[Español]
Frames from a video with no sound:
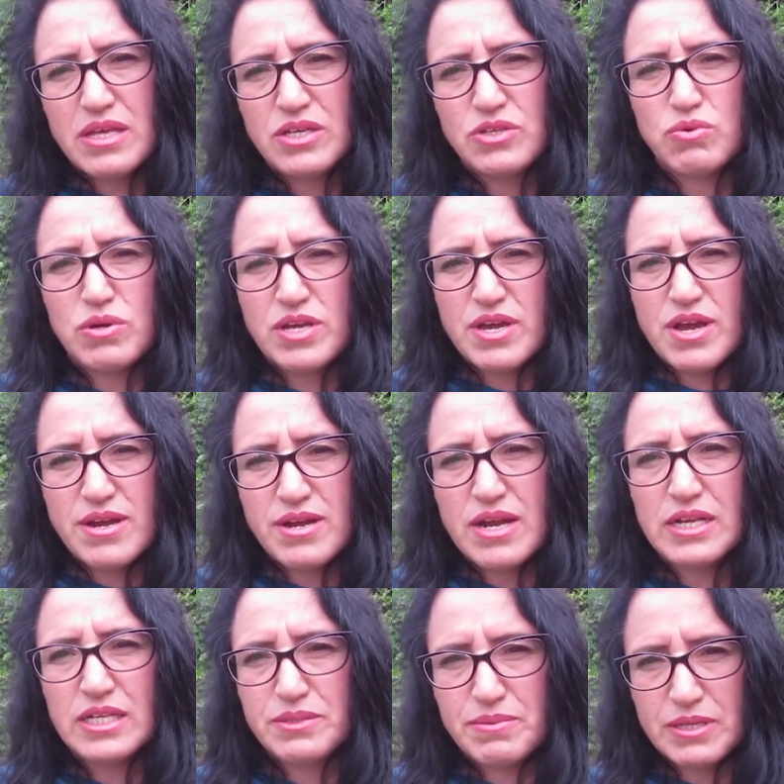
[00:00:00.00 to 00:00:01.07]
de Juliana
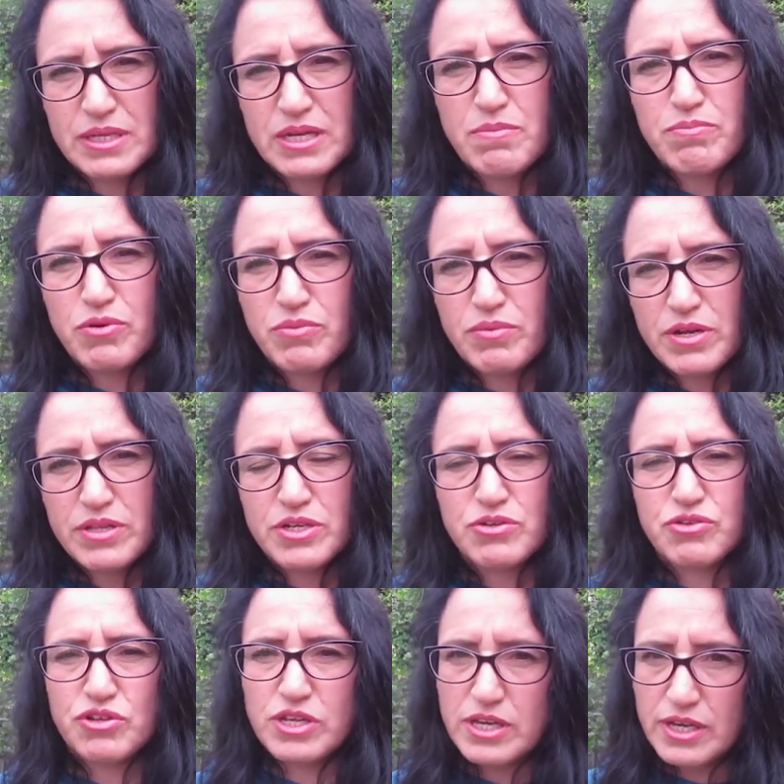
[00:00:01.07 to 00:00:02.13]
Lisbeth Campoverde
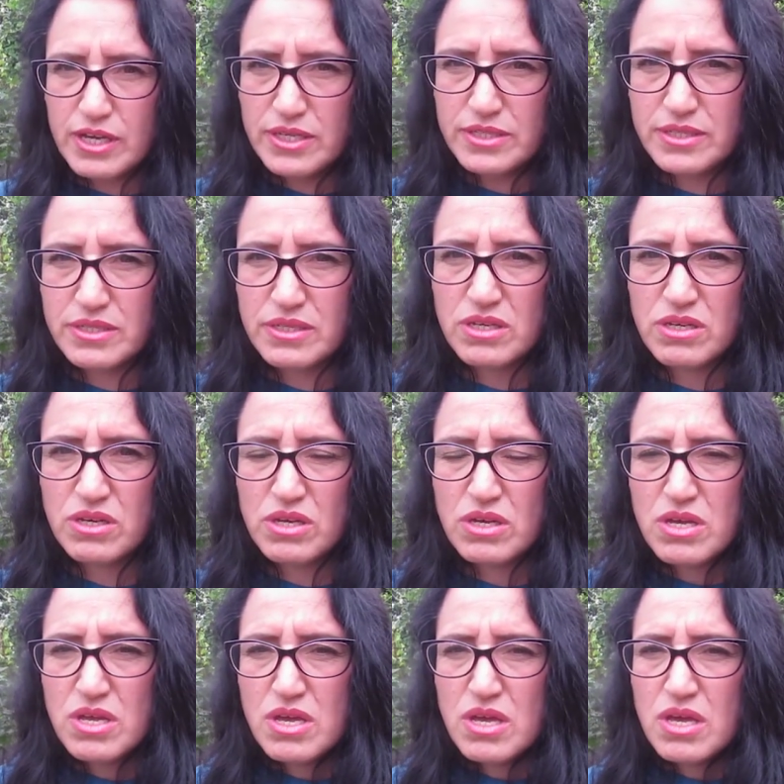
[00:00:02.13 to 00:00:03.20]
Rodríguez.
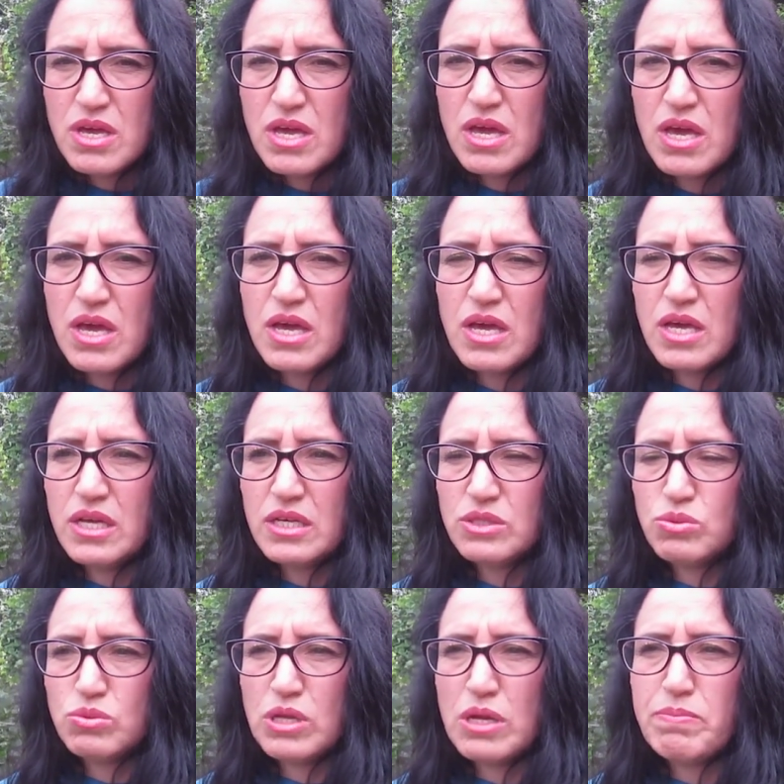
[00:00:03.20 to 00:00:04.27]
Es
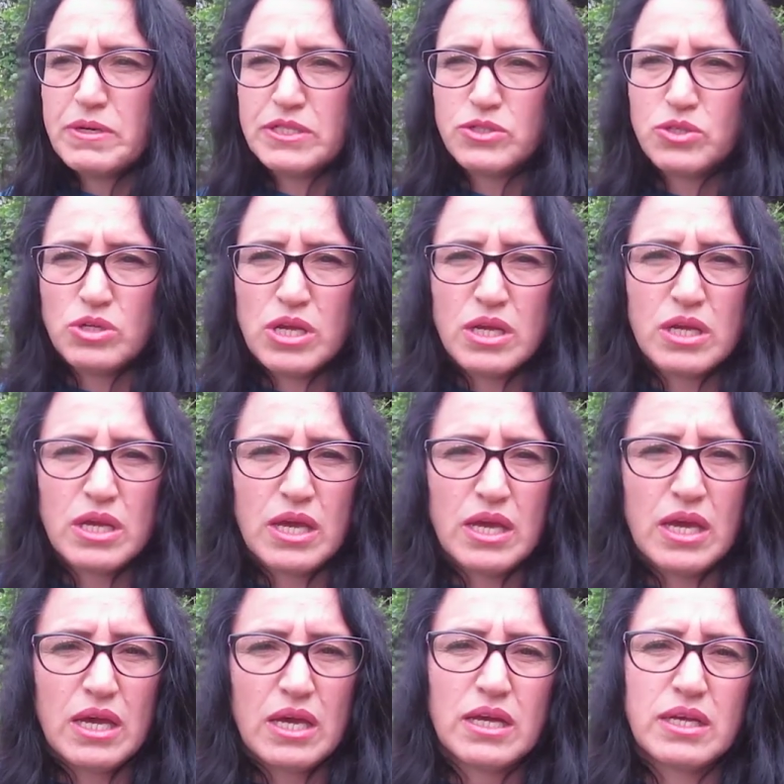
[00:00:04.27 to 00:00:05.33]
una persona
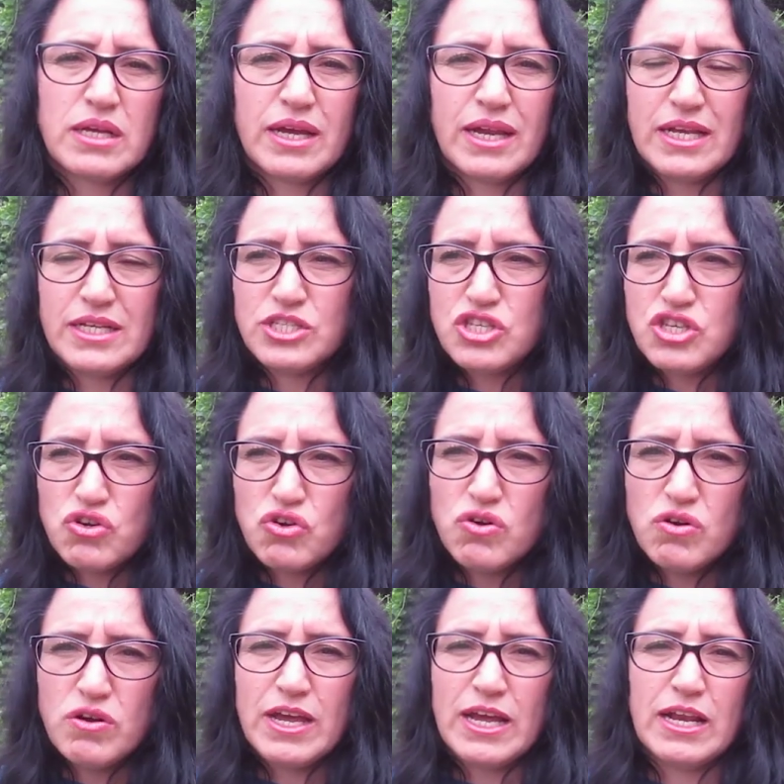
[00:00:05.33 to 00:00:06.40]
que
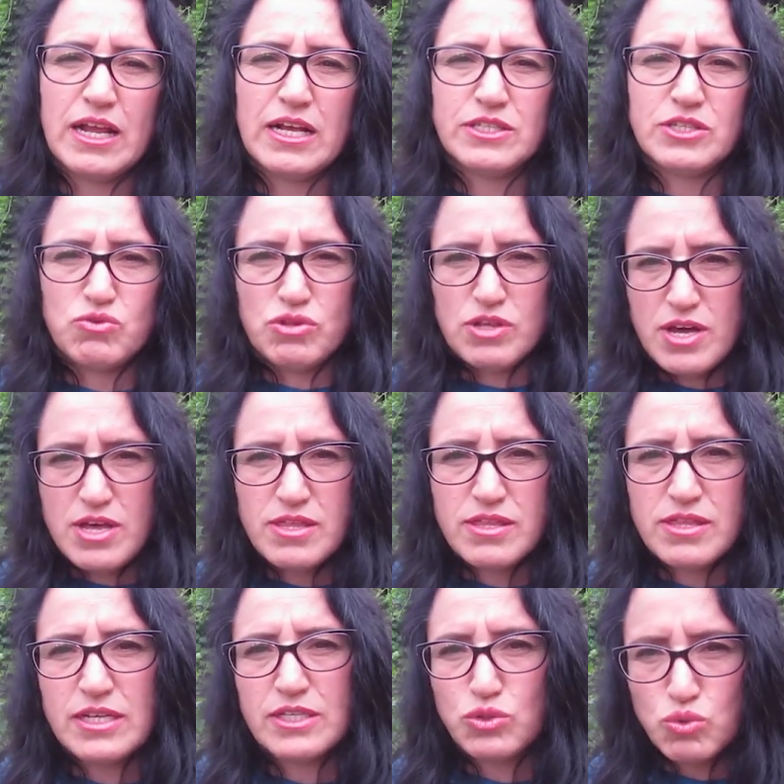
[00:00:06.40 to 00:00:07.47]
creció en la ciudad
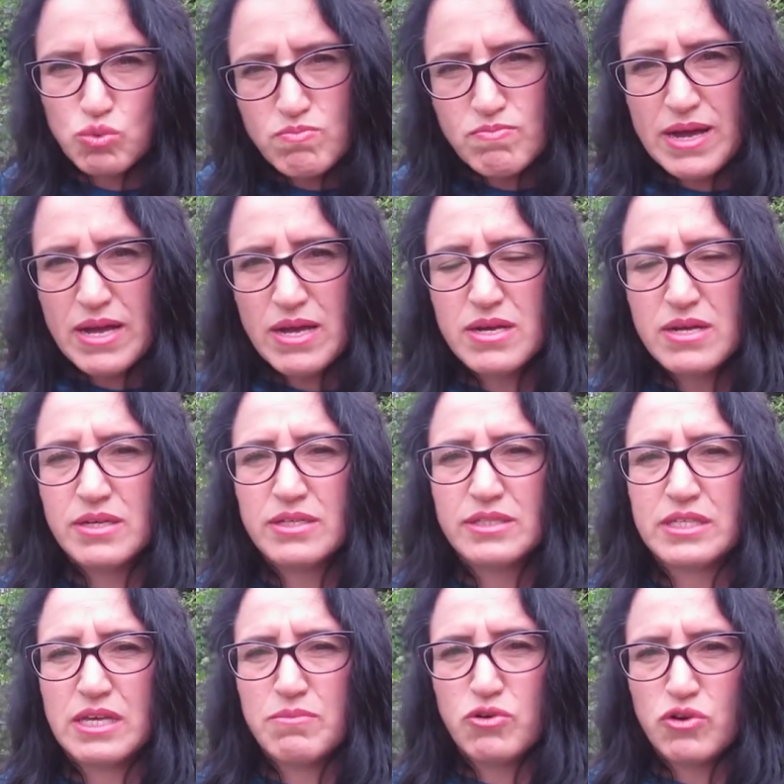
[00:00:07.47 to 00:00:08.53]
de Zumba,
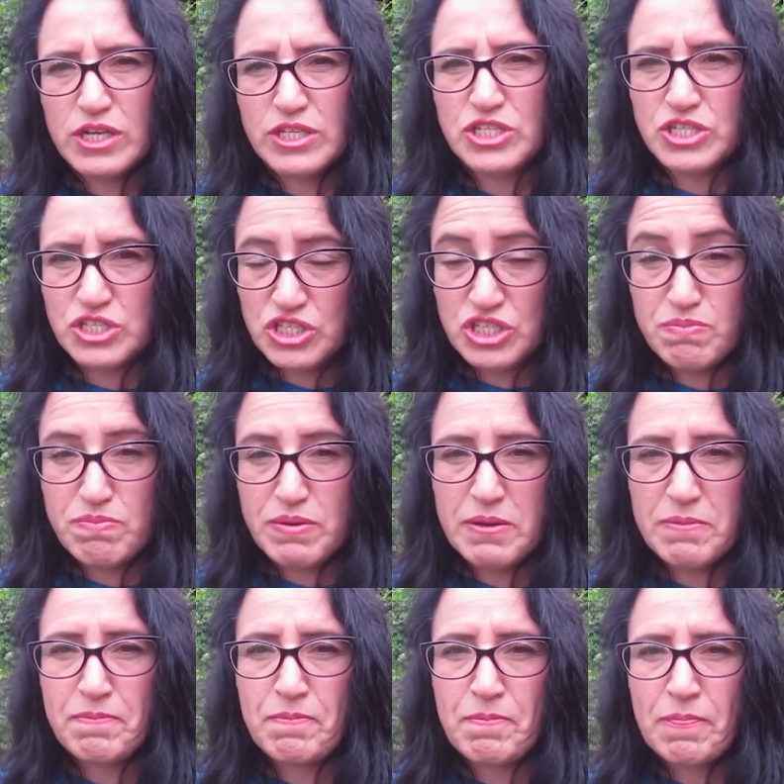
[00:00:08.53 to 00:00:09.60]
Zamora Chinchipe,
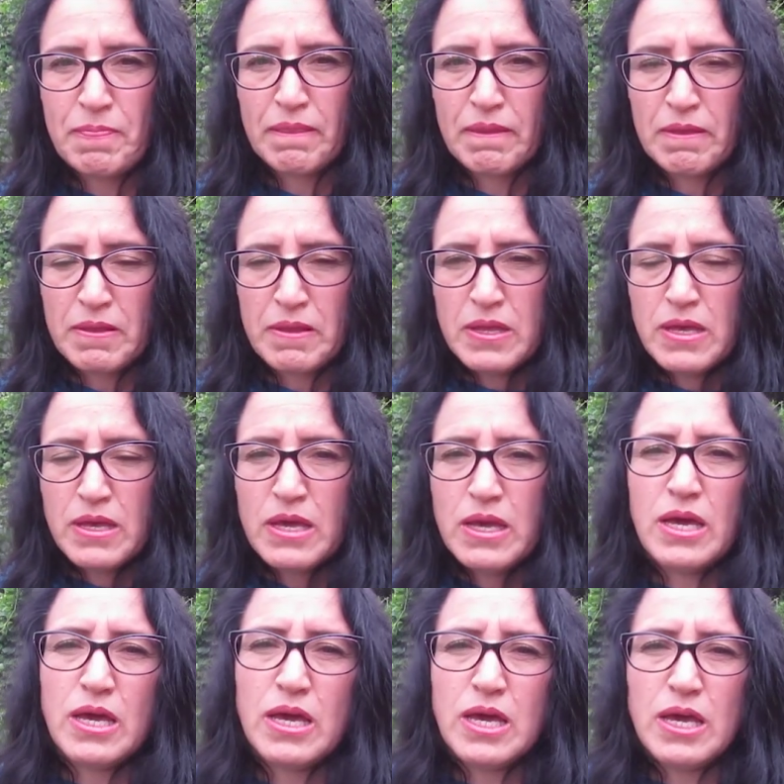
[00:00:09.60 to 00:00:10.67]

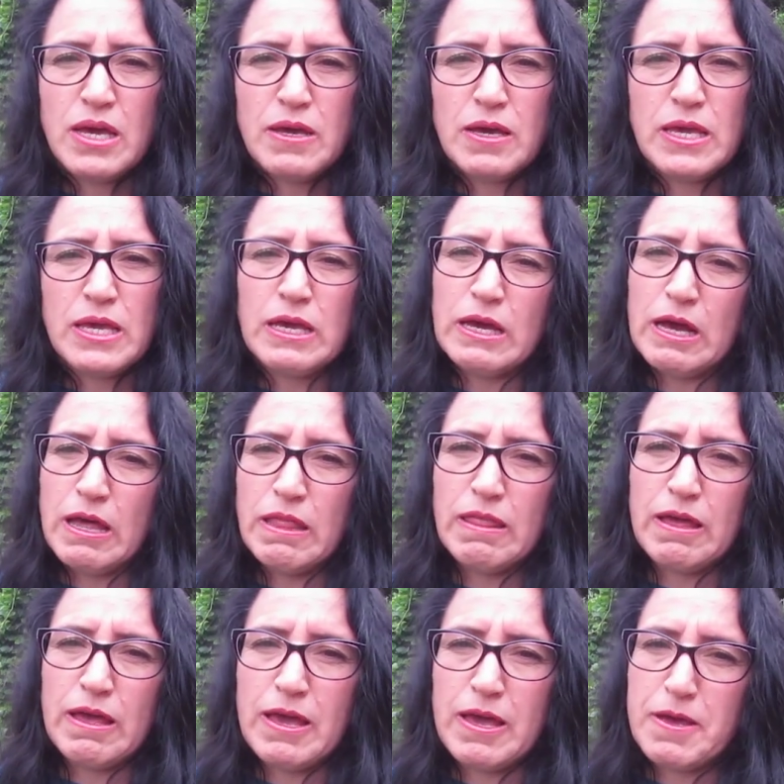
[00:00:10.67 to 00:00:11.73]
eh, hija
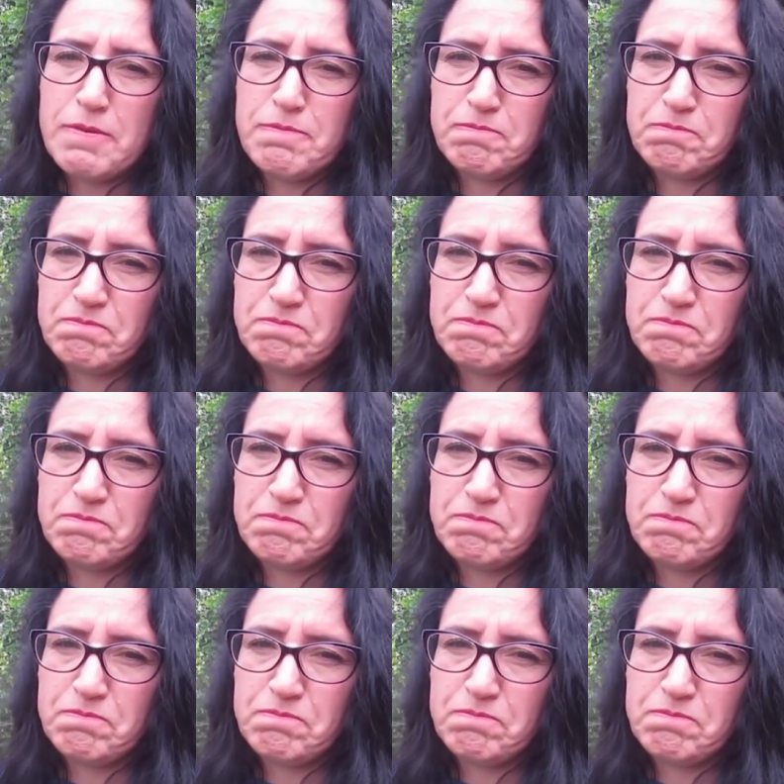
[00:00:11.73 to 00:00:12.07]
de